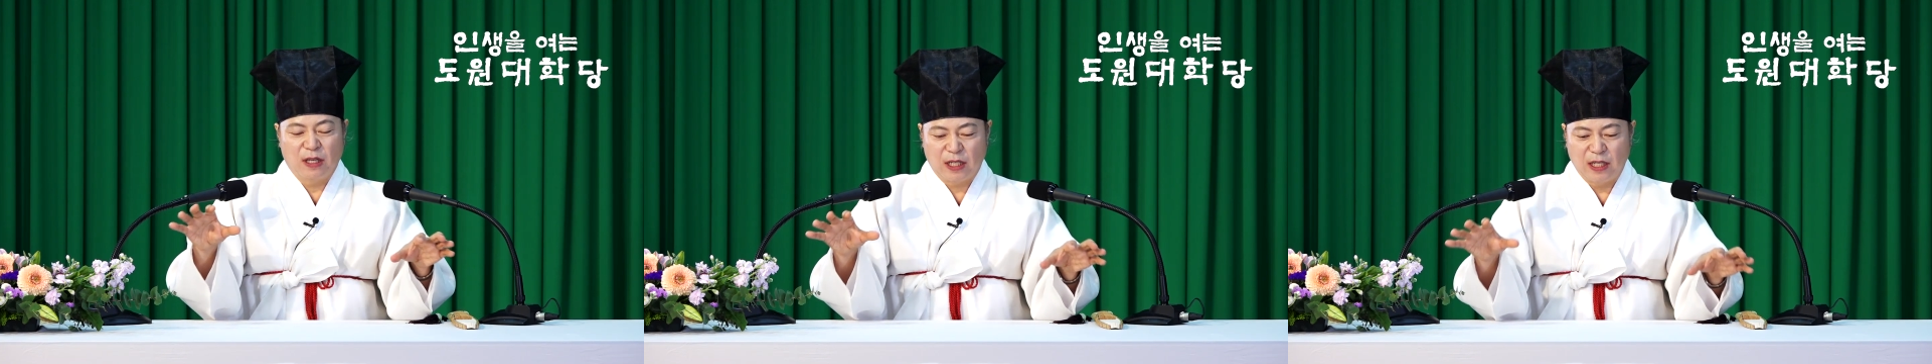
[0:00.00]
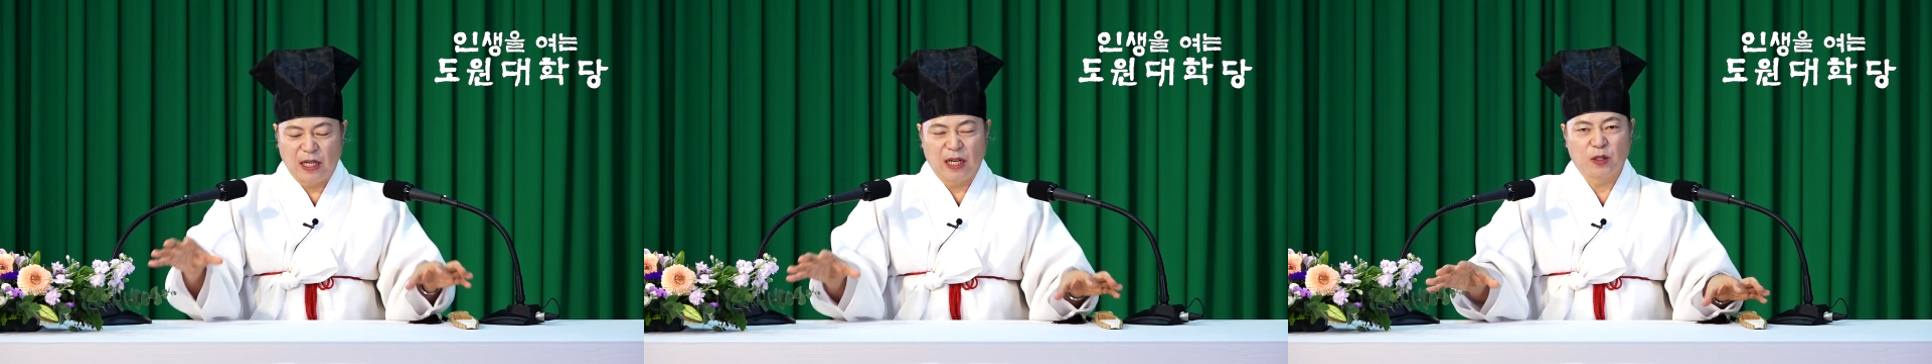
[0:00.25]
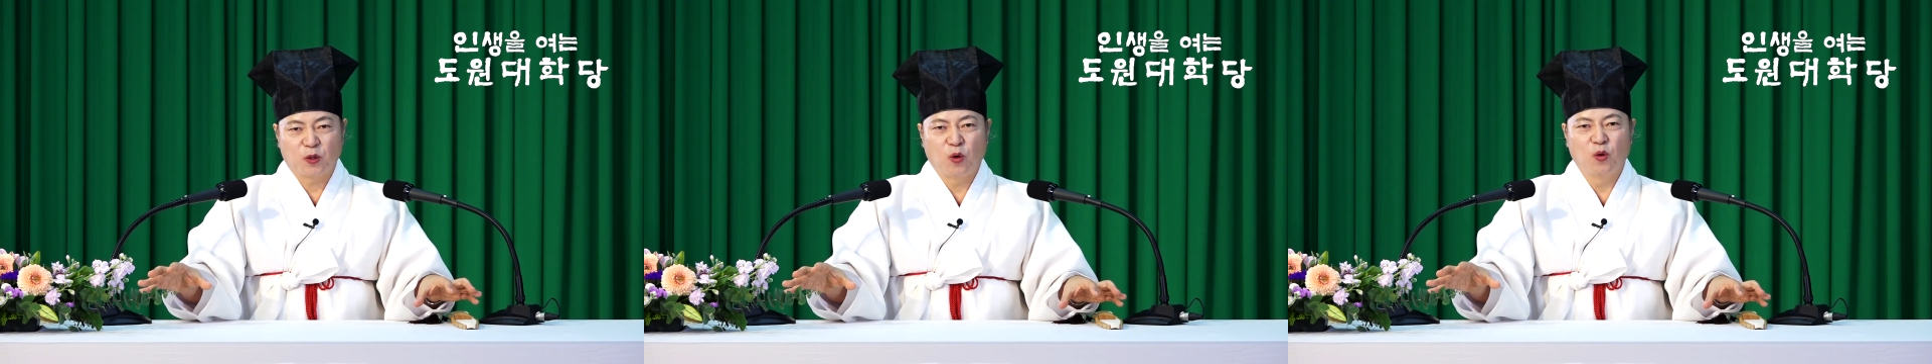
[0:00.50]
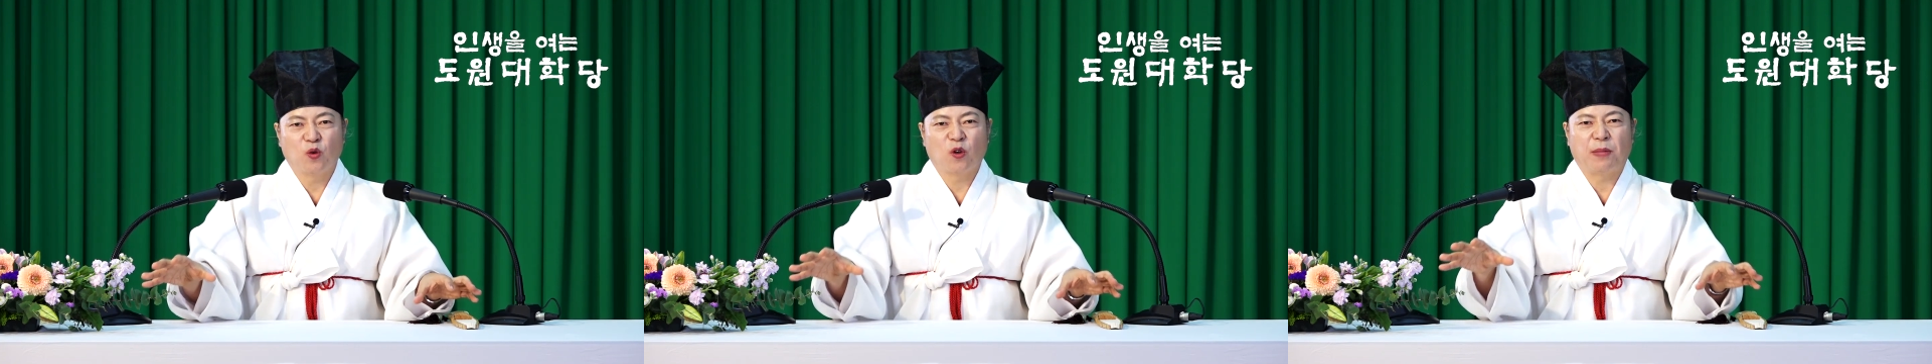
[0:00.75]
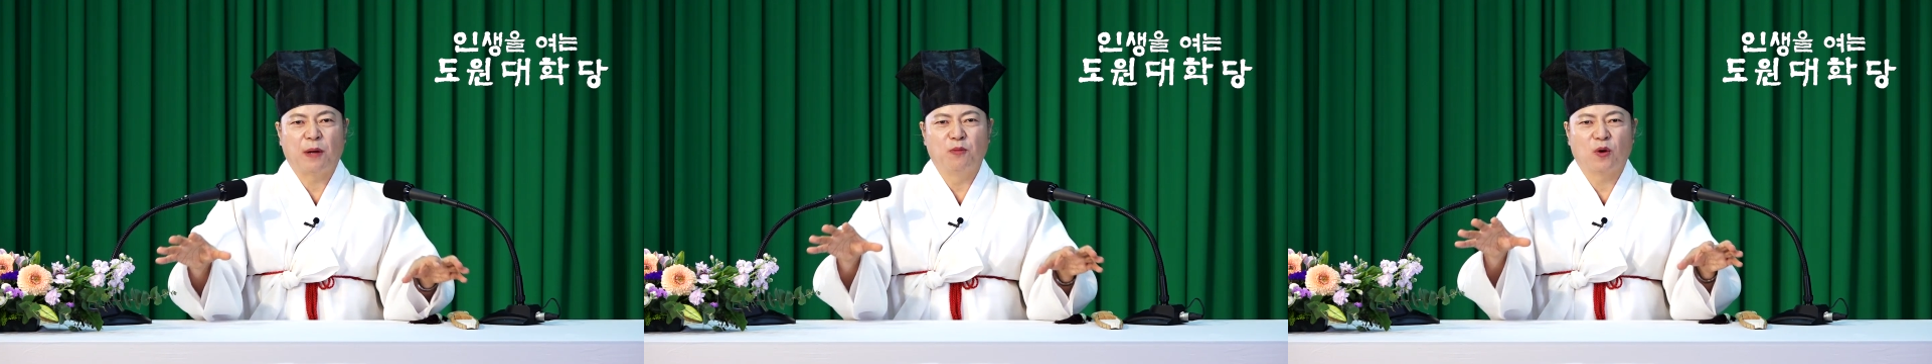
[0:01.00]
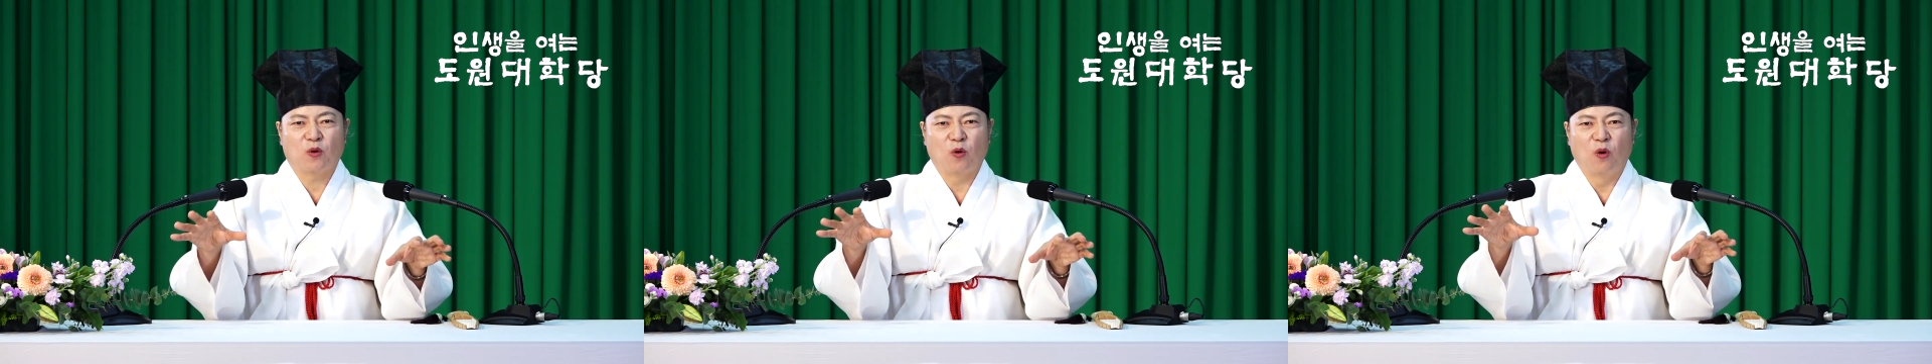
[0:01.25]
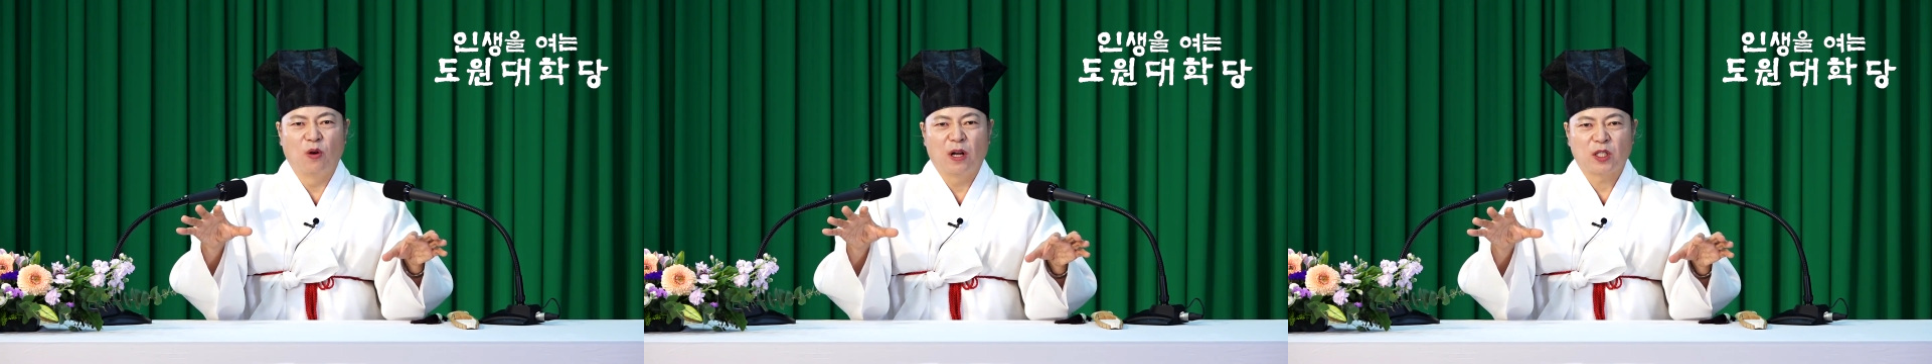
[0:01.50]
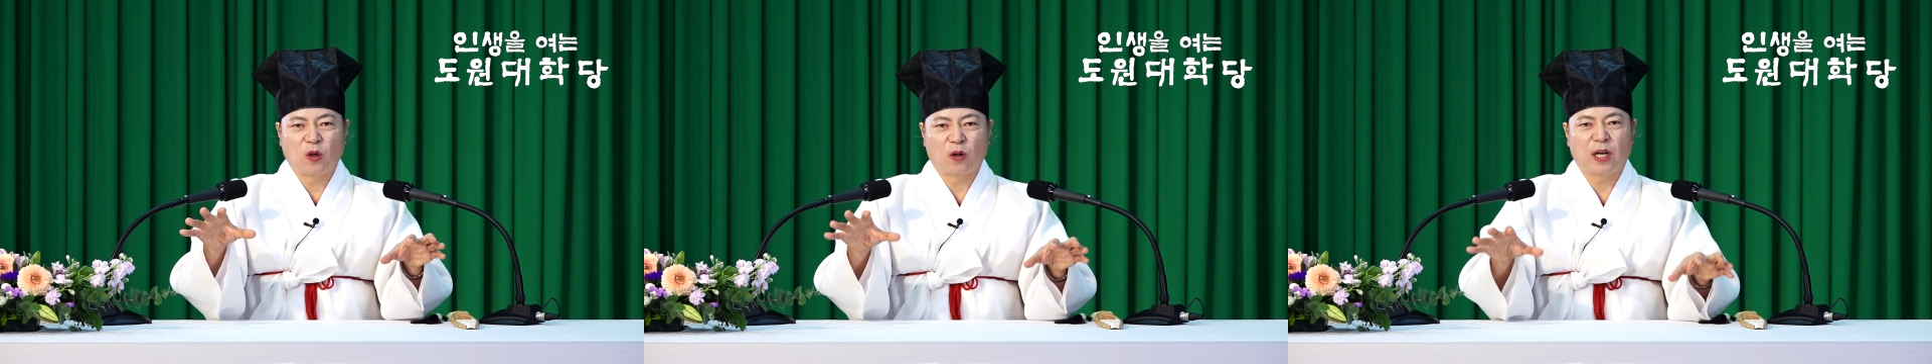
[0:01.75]
그냥 손으로 밥 먹고
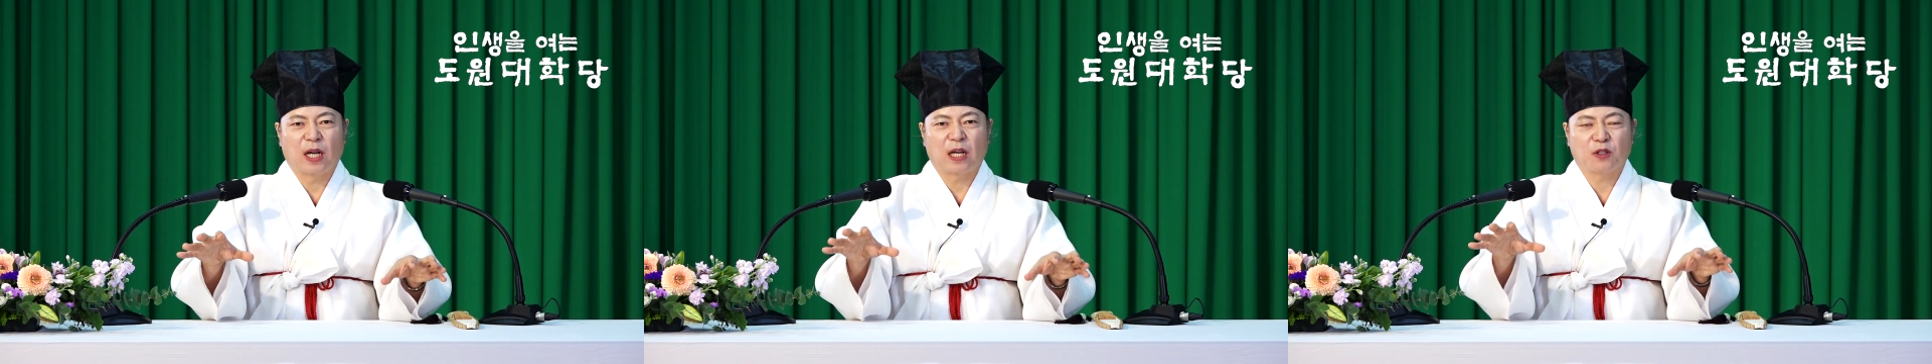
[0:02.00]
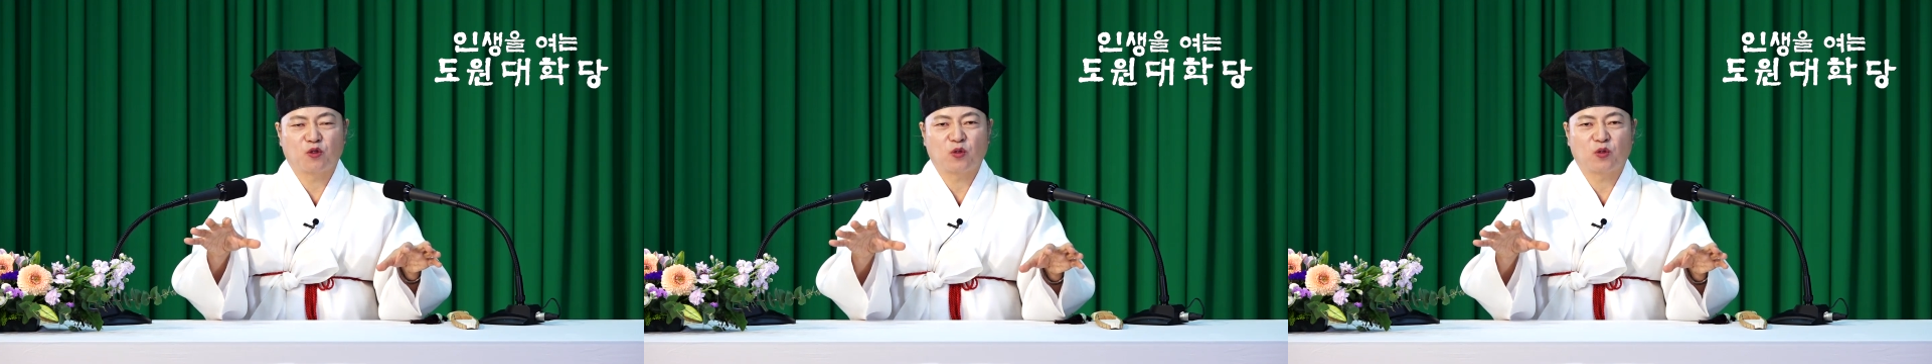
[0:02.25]
젓가락